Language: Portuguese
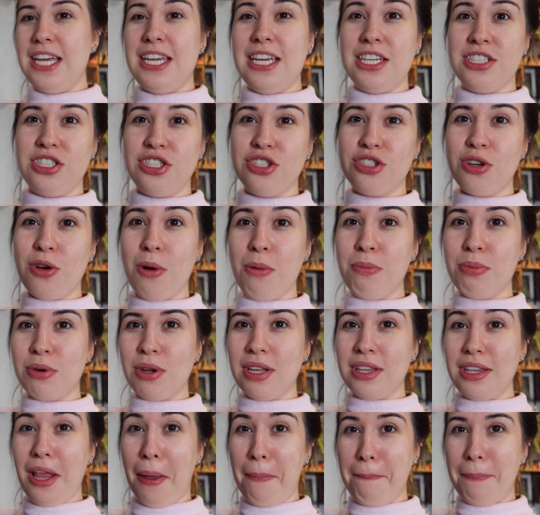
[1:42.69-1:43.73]
e a gente
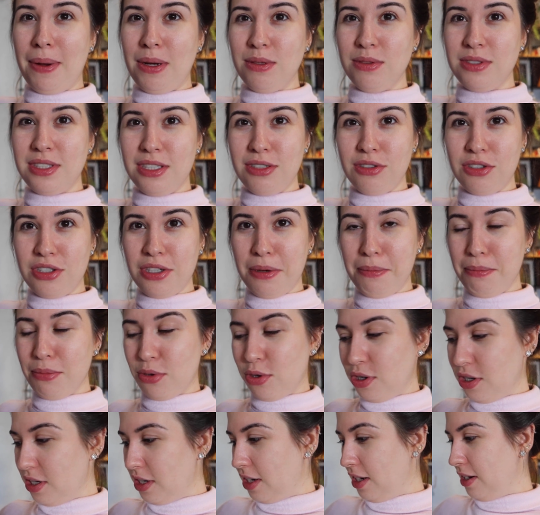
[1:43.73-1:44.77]
comprou até pãozinho de
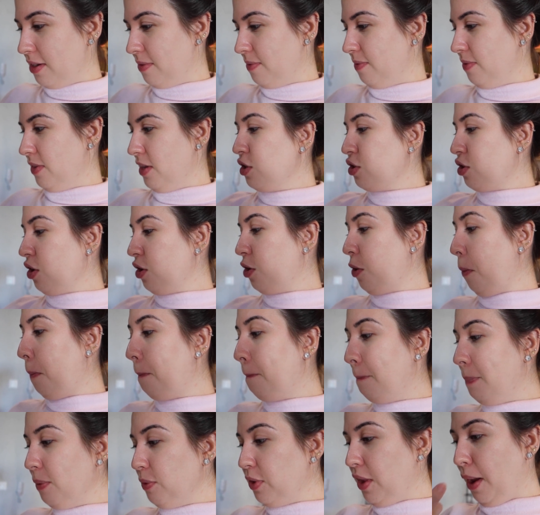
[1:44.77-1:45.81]
hambúrguer. Só que o
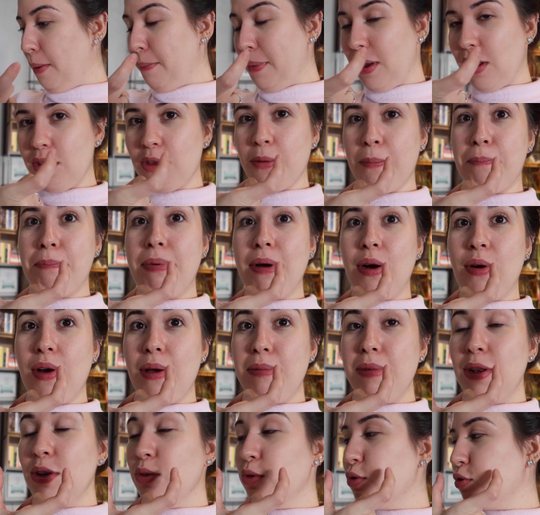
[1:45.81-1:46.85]
tamanho do pão
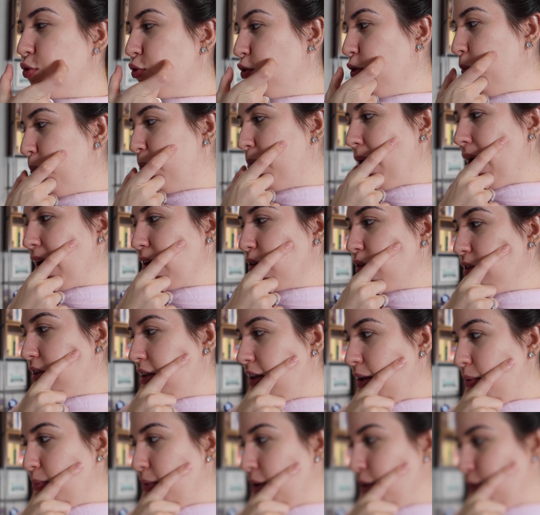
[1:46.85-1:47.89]
é minúsculo perto do
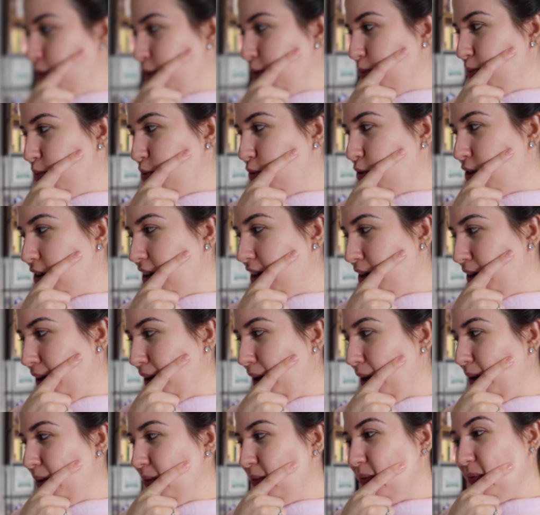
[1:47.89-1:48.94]
tamanho do hambúrguer,
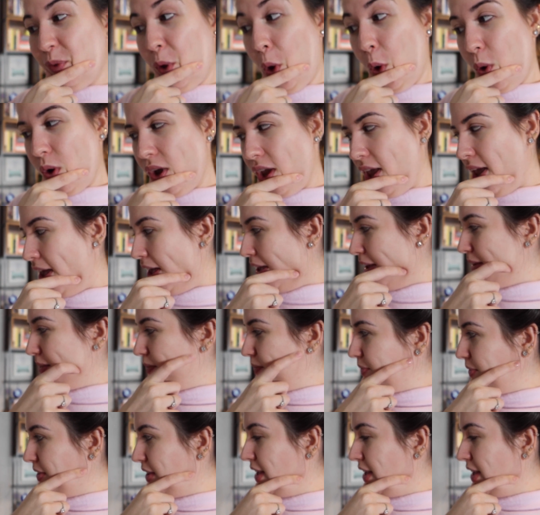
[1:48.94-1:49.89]
né? Ok.